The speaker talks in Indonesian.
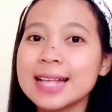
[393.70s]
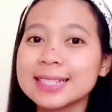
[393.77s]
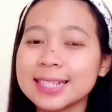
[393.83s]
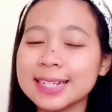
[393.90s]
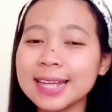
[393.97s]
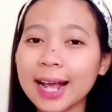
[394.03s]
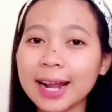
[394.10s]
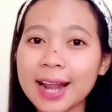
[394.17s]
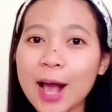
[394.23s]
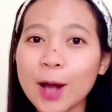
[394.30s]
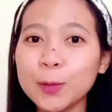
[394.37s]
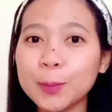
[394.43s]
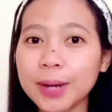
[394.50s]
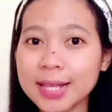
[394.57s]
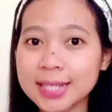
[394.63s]
Jadi karena
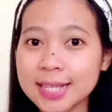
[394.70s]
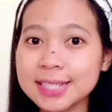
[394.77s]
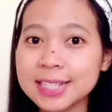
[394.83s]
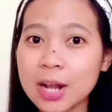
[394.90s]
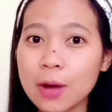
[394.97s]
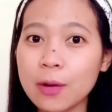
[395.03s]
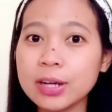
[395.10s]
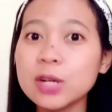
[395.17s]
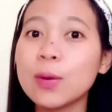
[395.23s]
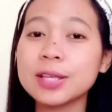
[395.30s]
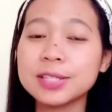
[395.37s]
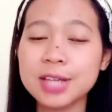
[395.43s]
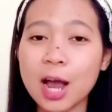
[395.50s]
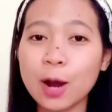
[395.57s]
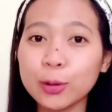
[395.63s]
aku merasa jerawat di
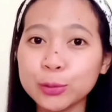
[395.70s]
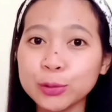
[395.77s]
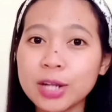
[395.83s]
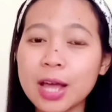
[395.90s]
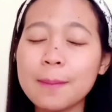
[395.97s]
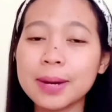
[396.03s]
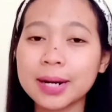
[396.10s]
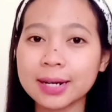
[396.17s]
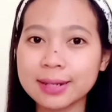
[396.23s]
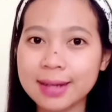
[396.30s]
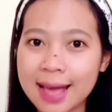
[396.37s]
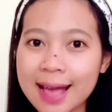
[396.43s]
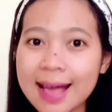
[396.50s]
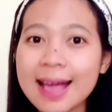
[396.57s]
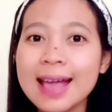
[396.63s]
wajahku sudah
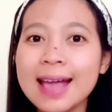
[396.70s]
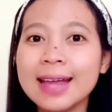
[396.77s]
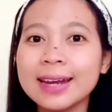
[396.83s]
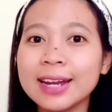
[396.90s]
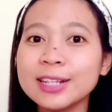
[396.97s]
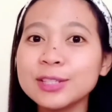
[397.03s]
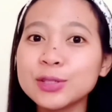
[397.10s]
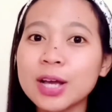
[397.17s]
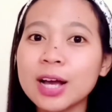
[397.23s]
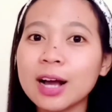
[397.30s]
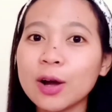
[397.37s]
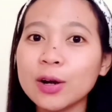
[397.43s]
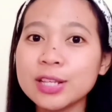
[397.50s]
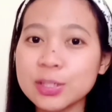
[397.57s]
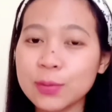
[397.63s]
mereda dan juga
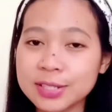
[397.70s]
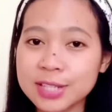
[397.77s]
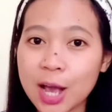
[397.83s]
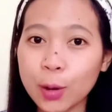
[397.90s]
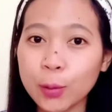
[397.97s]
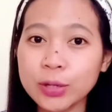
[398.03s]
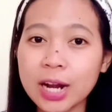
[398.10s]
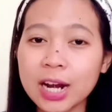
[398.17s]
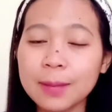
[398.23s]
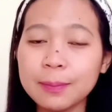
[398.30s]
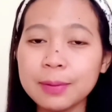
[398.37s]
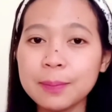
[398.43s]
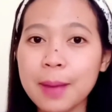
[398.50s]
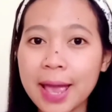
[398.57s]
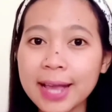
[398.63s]
kondisi wajahku sudah
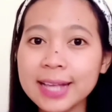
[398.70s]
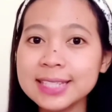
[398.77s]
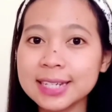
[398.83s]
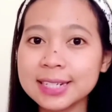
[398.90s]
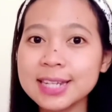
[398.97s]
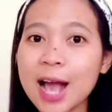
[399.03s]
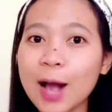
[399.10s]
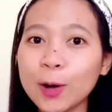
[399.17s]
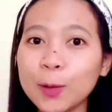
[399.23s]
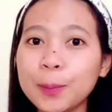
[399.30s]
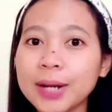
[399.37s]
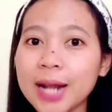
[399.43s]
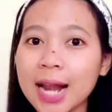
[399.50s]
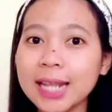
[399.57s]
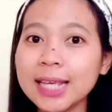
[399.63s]
lebih baik, jadi aku
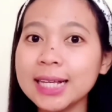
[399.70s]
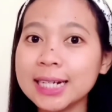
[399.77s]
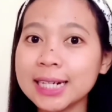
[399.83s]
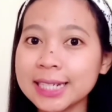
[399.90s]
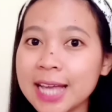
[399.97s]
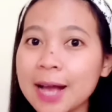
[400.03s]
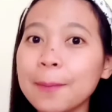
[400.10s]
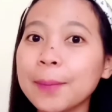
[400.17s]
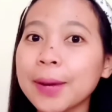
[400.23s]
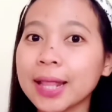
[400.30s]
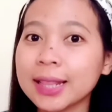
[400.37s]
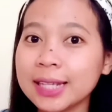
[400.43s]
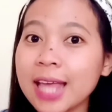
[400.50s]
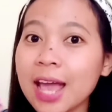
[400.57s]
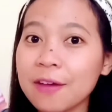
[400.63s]
beralih ke yang
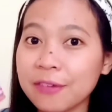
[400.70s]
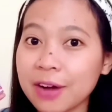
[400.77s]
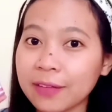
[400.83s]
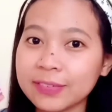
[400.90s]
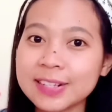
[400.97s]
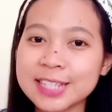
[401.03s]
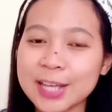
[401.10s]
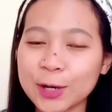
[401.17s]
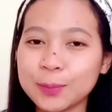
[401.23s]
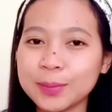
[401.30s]
Bradley Effrater Serum